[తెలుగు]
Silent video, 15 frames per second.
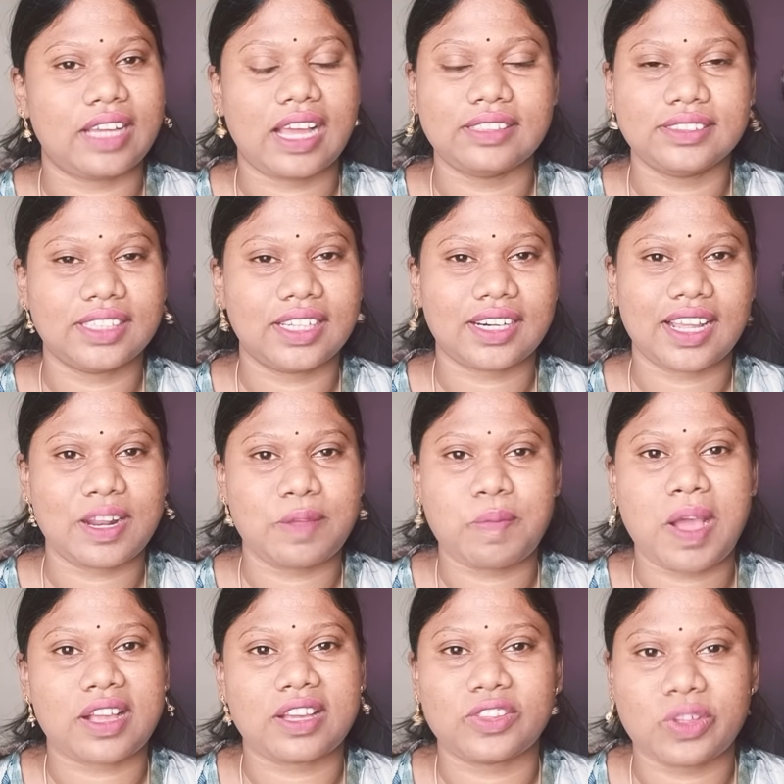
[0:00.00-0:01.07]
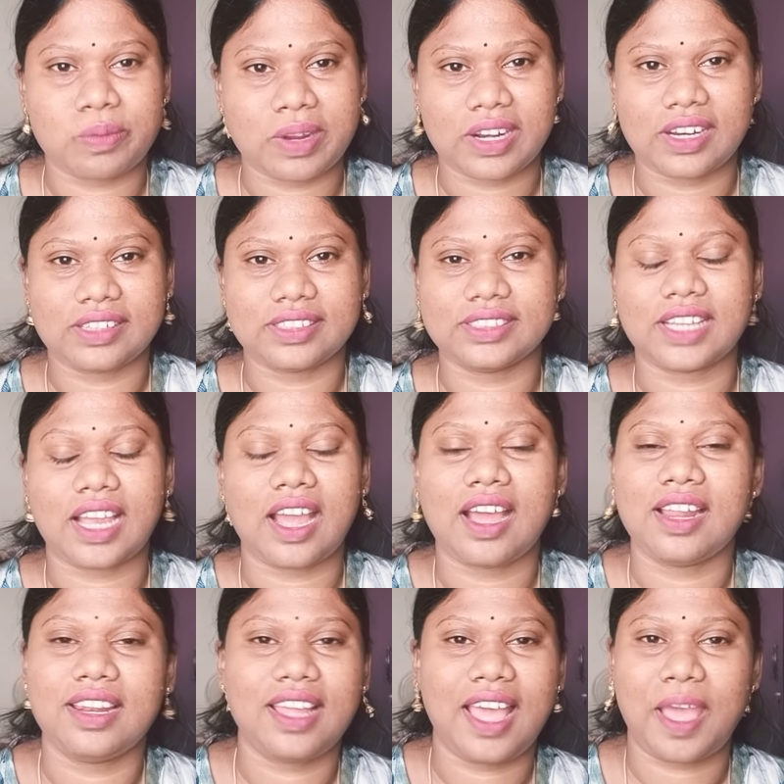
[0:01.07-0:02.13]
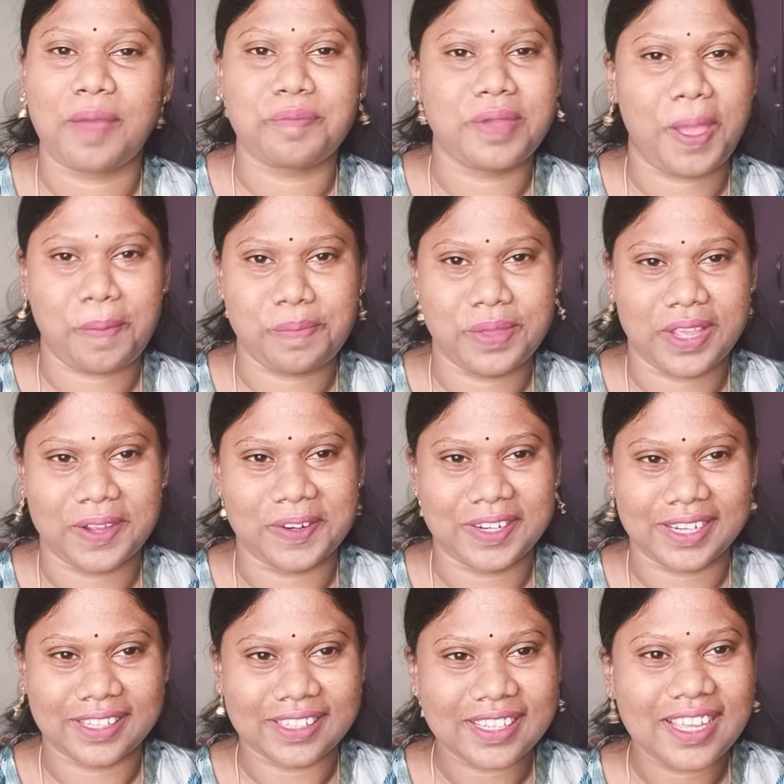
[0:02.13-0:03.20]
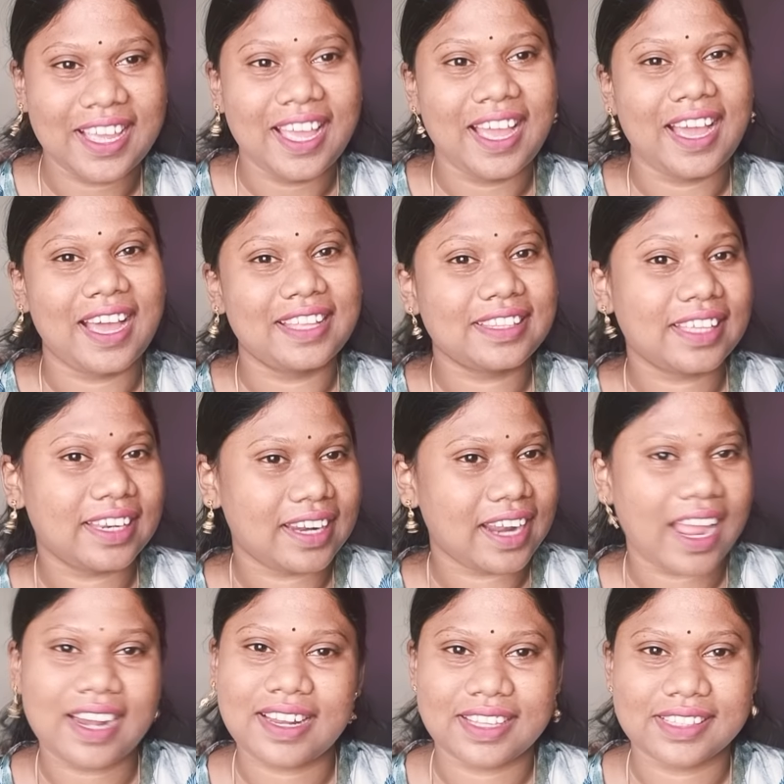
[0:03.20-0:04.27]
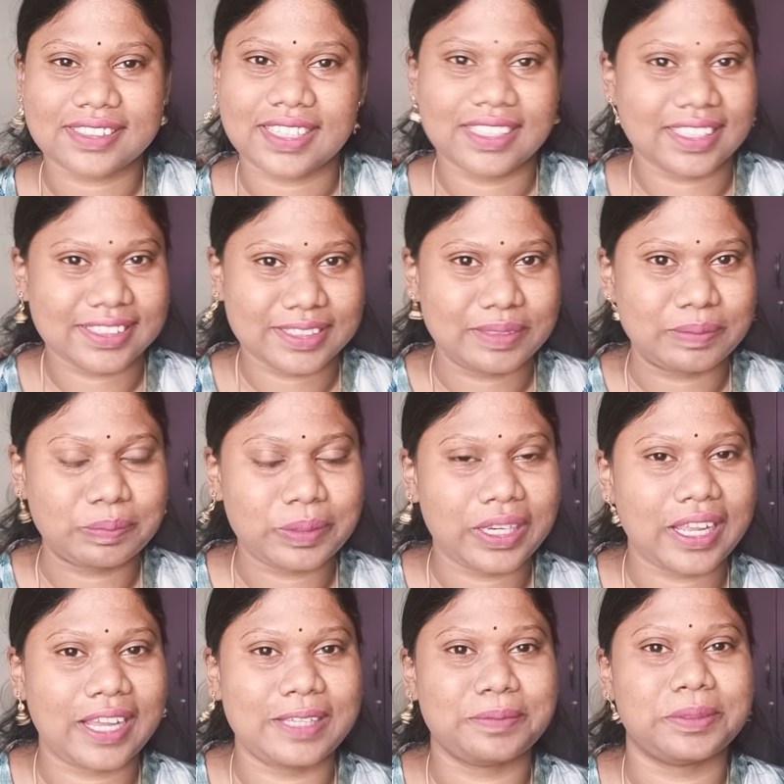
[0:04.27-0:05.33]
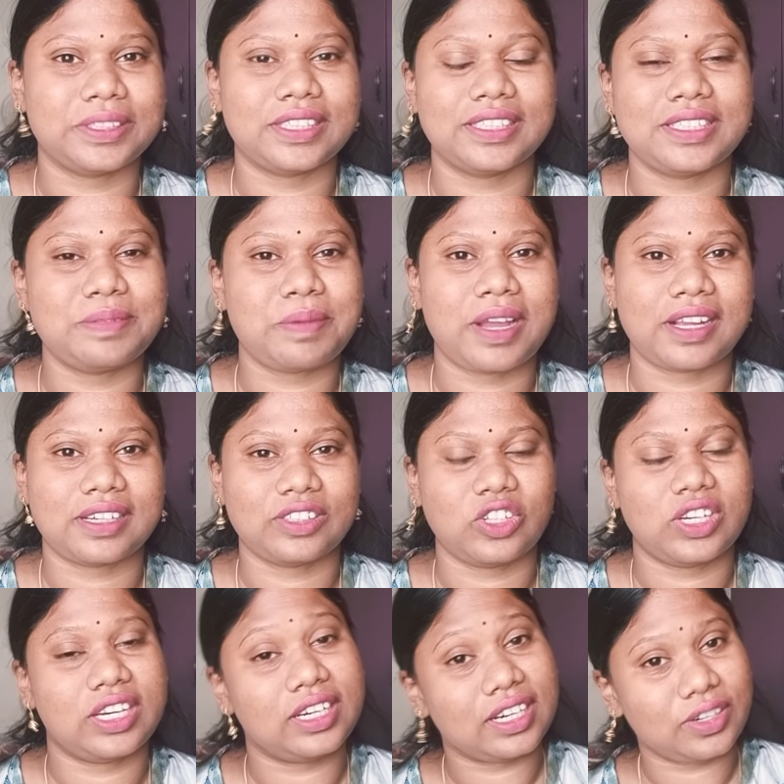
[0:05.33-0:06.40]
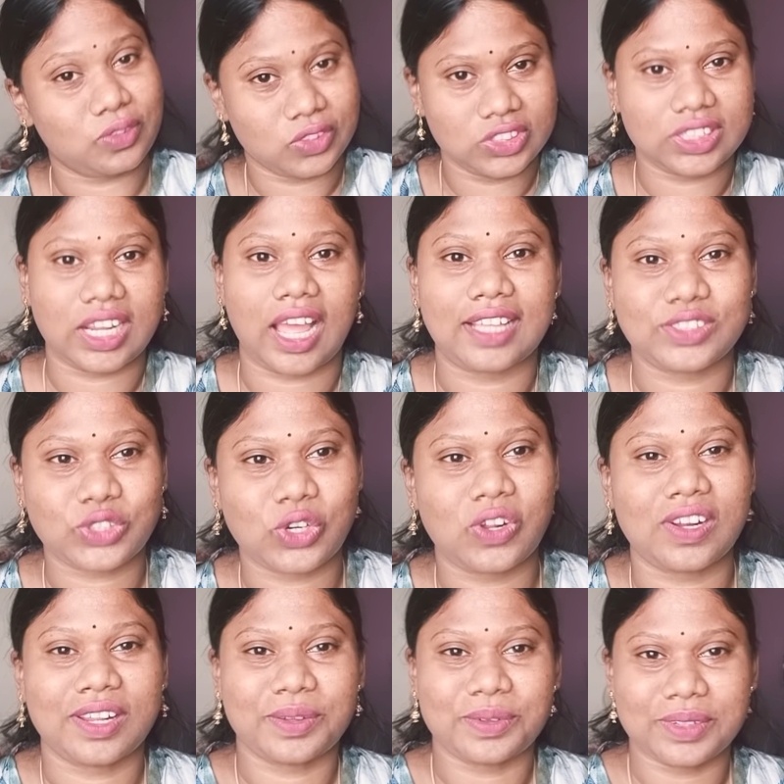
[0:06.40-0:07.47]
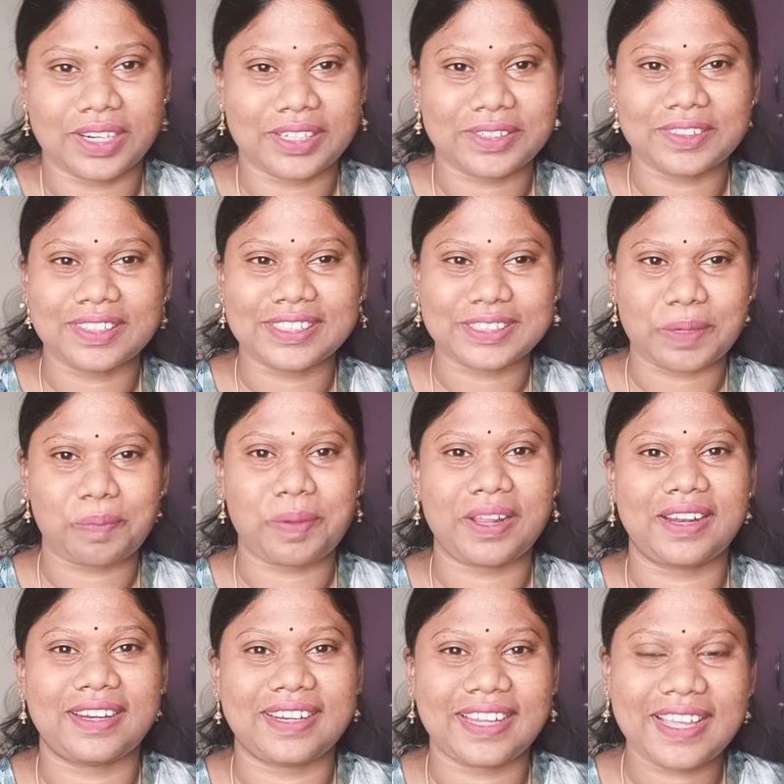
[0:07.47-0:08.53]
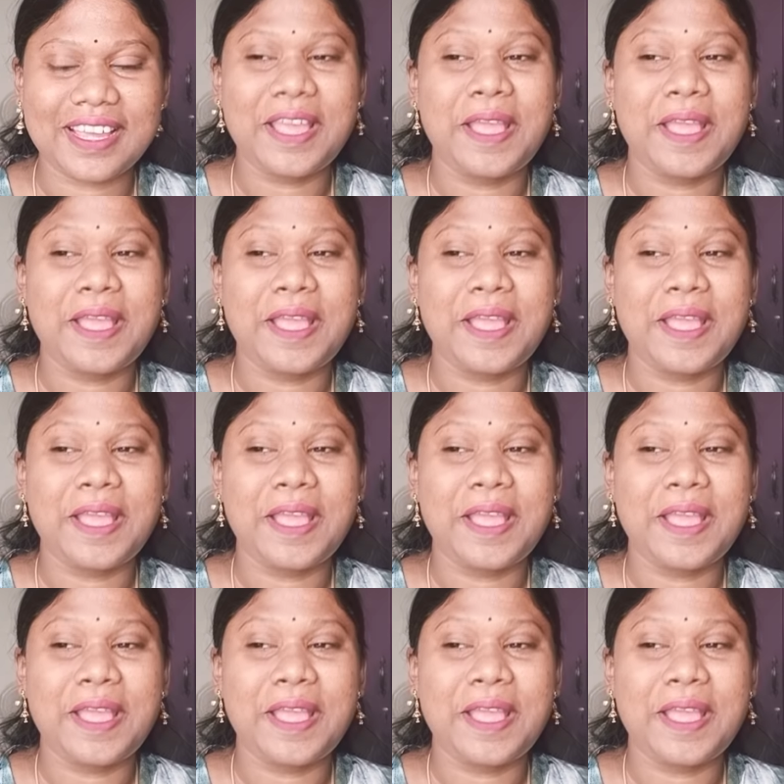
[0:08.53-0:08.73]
అందరికన్నా మా అక్కతో మాట్లాడితే చాలా హ్యాపీ హ్యాపీగా ఉంటుంది అందుకని నా టాస్క్ అయితే సింపుల్గా అయిపోతుంది మా అక్కతో నిన్నటి నుంచి టాస్క్లోనే ఉన్నట్టుంది చెప్పాలంటే